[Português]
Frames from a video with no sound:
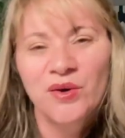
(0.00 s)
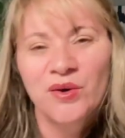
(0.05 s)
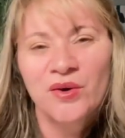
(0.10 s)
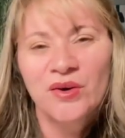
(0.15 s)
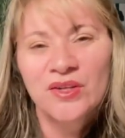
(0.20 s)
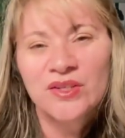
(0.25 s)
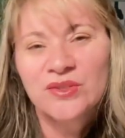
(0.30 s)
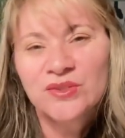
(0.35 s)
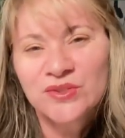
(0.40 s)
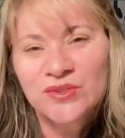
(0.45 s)

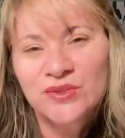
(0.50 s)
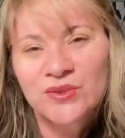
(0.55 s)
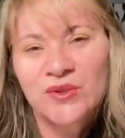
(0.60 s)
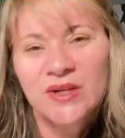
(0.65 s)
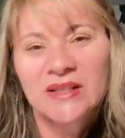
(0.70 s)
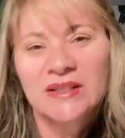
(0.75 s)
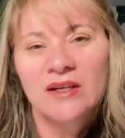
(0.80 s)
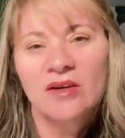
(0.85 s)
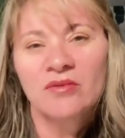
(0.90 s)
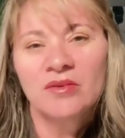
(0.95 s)
Oi, eu sou
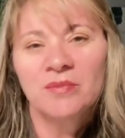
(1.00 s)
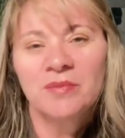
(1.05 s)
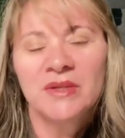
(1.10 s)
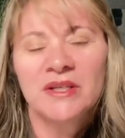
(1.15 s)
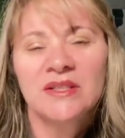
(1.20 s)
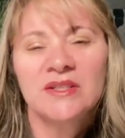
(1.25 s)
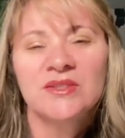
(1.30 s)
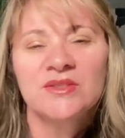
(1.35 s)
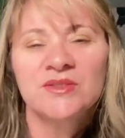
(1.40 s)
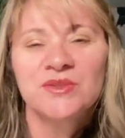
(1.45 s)
a Nalva
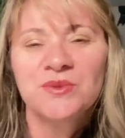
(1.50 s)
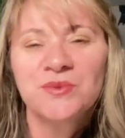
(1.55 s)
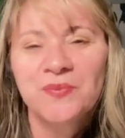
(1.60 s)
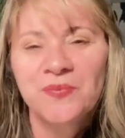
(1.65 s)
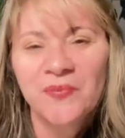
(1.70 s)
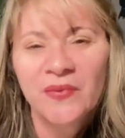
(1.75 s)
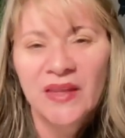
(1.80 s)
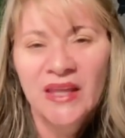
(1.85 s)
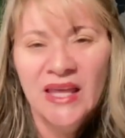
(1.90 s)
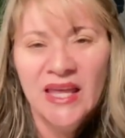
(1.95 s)
Pearson
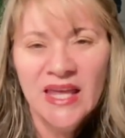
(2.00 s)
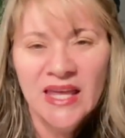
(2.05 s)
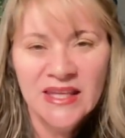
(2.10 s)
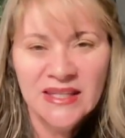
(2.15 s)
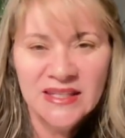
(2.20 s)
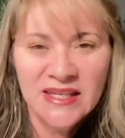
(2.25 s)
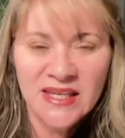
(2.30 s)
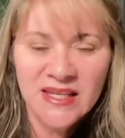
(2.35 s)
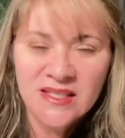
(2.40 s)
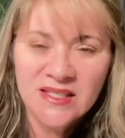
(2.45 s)

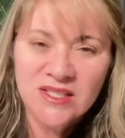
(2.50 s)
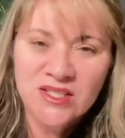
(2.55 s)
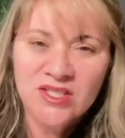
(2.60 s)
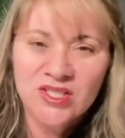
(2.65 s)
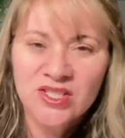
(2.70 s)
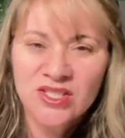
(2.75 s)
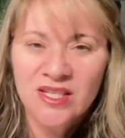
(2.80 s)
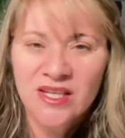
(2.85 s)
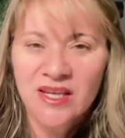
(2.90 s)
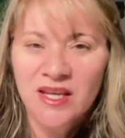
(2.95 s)
e
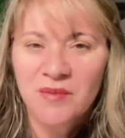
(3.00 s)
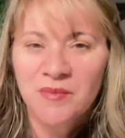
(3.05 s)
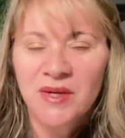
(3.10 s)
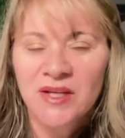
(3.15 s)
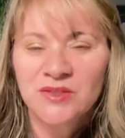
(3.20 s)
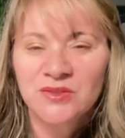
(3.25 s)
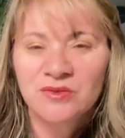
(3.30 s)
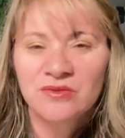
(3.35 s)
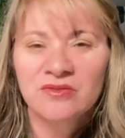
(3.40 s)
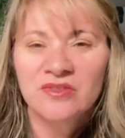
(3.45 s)
este é
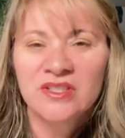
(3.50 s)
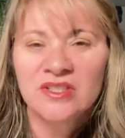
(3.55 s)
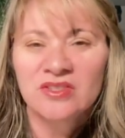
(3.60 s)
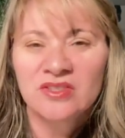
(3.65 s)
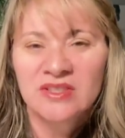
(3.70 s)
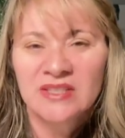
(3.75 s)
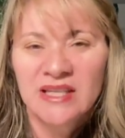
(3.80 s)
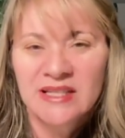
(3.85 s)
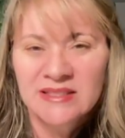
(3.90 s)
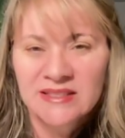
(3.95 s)
mais um
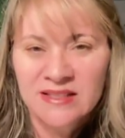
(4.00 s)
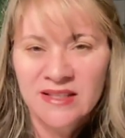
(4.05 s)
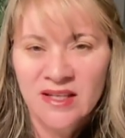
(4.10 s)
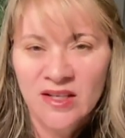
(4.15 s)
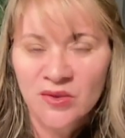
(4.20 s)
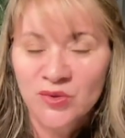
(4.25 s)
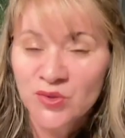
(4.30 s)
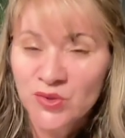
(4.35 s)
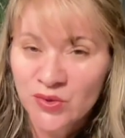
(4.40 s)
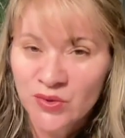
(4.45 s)
vídeo da
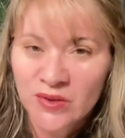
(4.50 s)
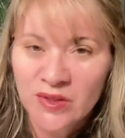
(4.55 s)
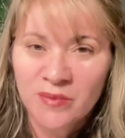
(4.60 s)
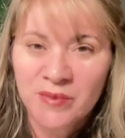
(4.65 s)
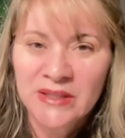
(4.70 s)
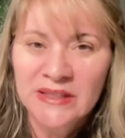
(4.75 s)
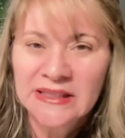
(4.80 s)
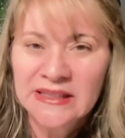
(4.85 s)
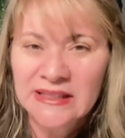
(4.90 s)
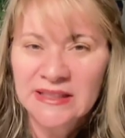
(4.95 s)
série O Sonho
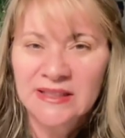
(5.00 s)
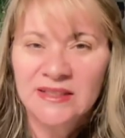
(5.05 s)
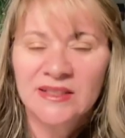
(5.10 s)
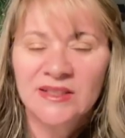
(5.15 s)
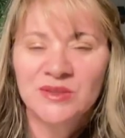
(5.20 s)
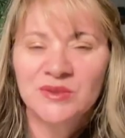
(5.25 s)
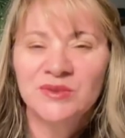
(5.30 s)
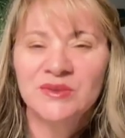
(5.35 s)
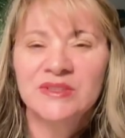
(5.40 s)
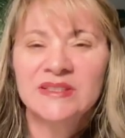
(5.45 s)

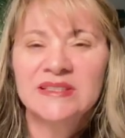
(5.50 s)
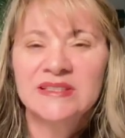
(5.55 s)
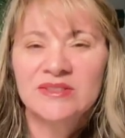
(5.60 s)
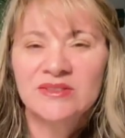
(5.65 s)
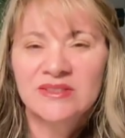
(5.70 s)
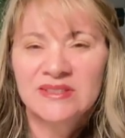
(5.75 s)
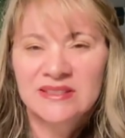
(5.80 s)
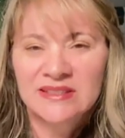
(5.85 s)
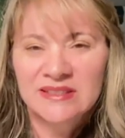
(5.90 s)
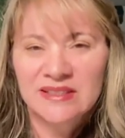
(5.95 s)
Americano e
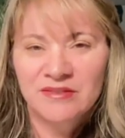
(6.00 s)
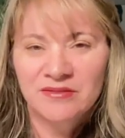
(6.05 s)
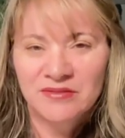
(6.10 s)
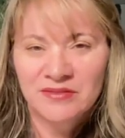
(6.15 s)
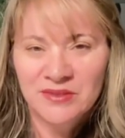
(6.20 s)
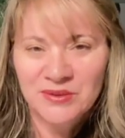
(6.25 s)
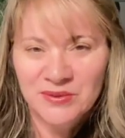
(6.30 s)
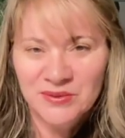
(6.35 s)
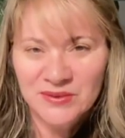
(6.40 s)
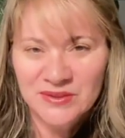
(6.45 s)
seus
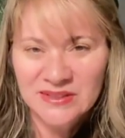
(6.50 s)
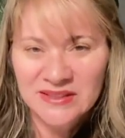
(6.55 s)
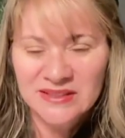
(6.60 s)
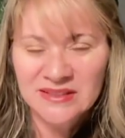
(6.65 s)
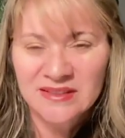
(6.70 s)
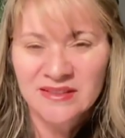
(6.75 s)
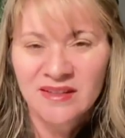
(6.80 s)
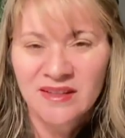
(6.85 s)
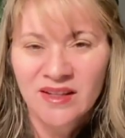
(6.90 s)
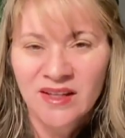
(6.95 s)
desafios.
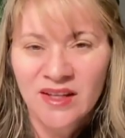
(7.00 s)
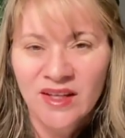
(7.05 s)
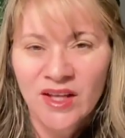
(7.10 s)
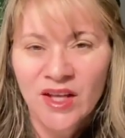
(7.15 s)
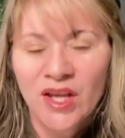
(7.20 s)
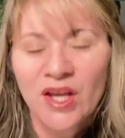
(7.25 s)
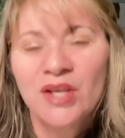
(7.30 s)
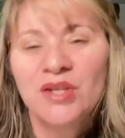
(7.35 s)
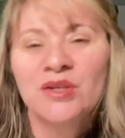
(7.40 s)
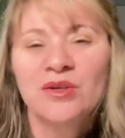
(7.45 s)

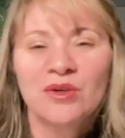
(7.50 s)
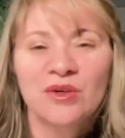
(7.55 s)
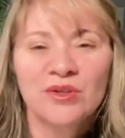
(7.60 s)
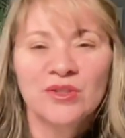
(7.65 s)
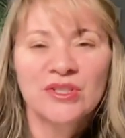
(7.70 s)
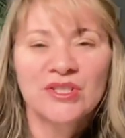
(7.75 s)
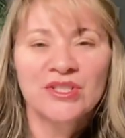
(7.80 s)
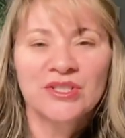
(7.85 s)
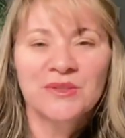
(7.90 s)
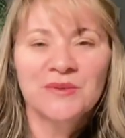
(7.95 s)
E
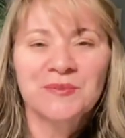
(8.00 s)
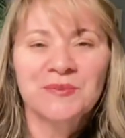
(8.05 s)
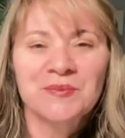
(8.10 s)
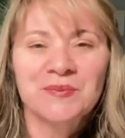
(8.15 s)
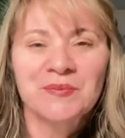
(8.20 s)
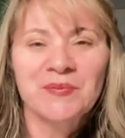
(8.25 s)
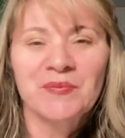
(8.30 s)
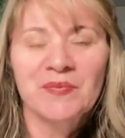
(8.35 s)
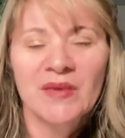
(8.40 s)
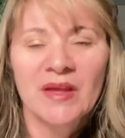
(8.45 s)
hoje,
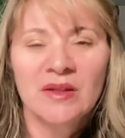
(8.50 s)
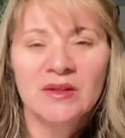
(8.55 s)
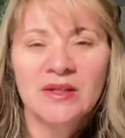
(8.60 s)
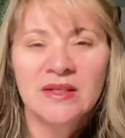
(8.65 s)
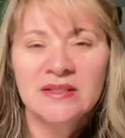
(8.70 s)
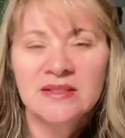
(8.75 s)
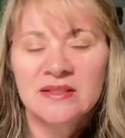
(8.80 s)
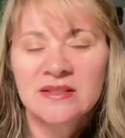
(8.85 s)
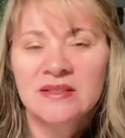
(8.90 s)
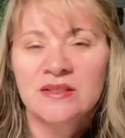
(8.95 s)

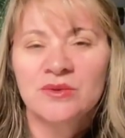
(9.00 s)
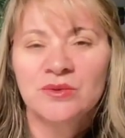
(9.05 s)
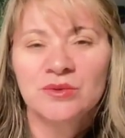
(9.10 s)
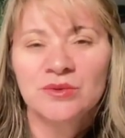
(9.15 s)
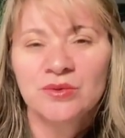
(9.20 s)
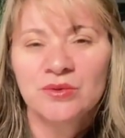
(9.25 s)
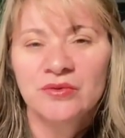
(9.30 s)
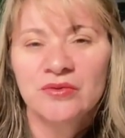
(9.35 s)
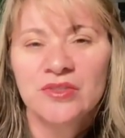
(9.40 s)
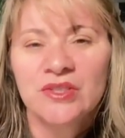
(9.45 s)
nesse
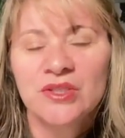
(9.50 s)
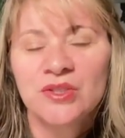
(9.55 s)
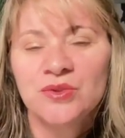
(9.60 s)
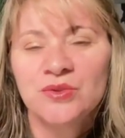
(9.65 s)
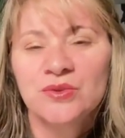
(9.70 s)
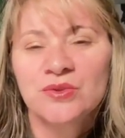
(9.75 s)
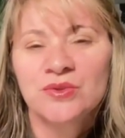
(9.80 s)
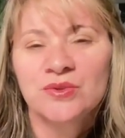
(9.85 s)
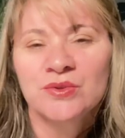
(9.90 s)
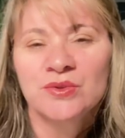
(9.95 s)
segundo
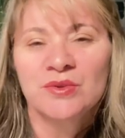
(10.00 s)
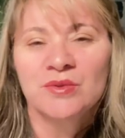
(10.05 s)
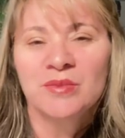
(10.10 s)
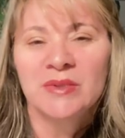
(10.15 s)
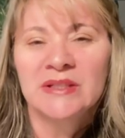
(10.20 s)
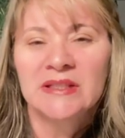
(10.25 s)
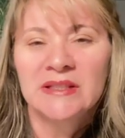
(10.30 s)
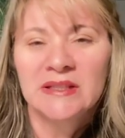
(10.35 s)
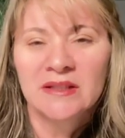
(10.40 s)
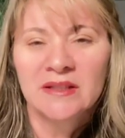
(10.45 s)
vídeo
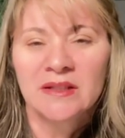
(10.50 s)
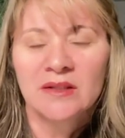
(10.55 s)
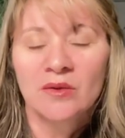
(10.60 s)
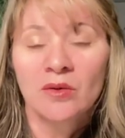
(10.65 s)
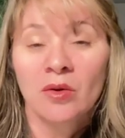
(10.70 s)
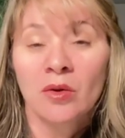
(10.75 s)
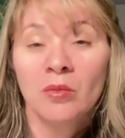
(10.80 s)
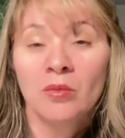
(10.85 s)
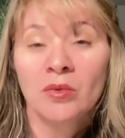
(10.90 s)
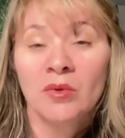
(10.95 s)
sobre
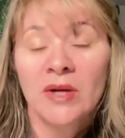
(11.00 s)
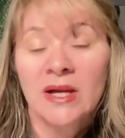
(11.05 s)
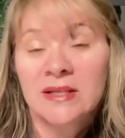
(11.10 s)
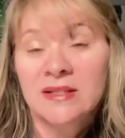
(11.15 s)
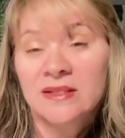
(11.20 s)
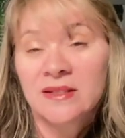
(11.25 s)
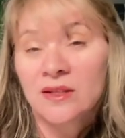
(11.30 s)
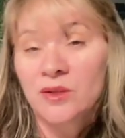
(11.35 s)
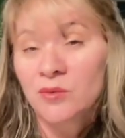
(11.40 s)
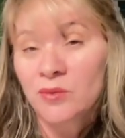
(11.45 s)
como
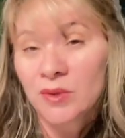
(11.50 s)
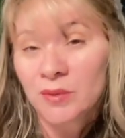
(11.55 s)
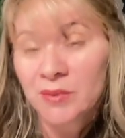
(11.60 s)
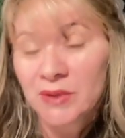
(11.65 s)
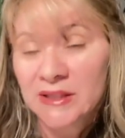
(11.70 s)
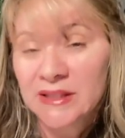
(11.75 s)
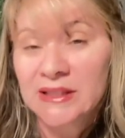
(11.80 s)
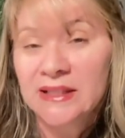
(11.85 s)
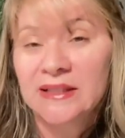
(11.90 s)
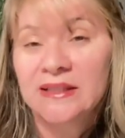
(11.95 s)
casei com um
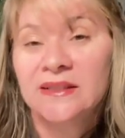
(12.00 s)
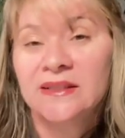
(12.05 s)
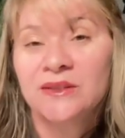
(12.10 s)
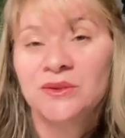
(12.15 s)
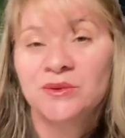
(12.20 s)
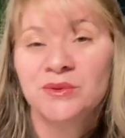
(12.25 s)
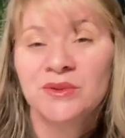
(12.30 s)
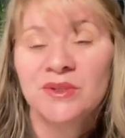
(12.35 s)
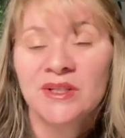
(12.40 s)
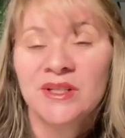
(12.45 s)

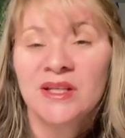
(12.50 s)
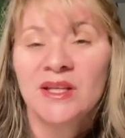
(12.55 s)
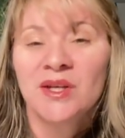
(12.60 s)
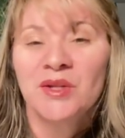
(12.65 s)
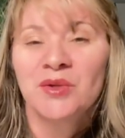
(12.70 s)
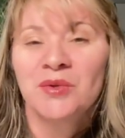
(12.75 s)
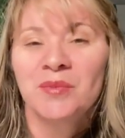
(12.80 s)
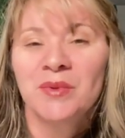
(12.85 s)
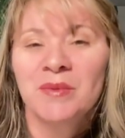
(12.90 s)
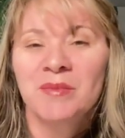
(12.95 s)
americano,
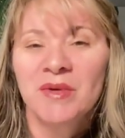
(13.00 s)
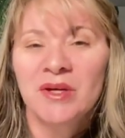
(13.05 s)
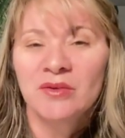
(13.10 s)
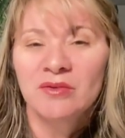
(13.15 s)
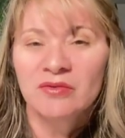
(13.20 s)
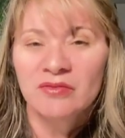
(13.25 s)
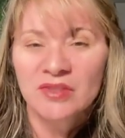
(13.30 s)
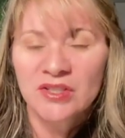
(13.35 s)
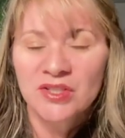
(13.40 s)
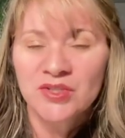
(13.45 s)
no
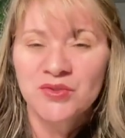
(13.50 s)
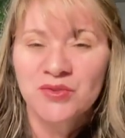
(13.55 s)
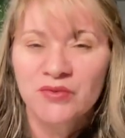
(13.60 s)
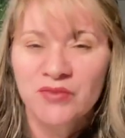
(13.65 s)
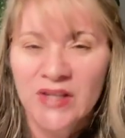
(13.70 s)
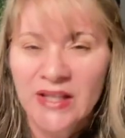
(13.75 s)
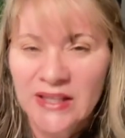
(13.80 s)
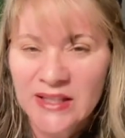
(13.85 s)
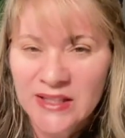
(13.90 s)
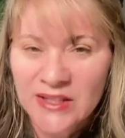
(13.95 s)
primeiro vídeo eu
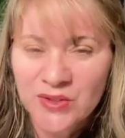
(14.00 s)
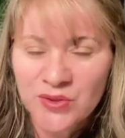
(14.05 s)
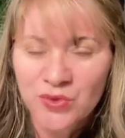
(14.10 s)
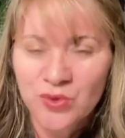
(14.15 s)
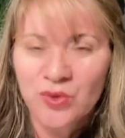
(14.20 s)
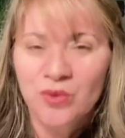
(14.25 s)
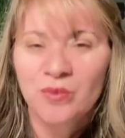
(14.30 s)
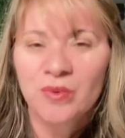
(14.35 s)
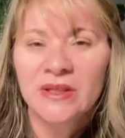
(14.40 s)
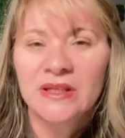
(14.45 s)
falei
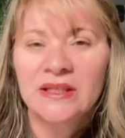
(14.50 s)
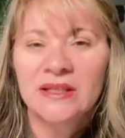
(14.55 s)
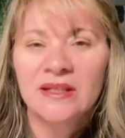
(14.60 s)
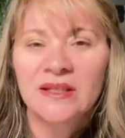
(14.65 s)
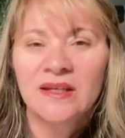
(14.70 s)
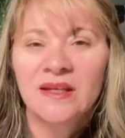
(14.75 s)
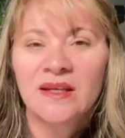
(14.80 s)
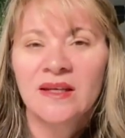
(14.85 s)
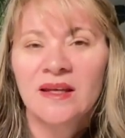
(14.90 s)
sobre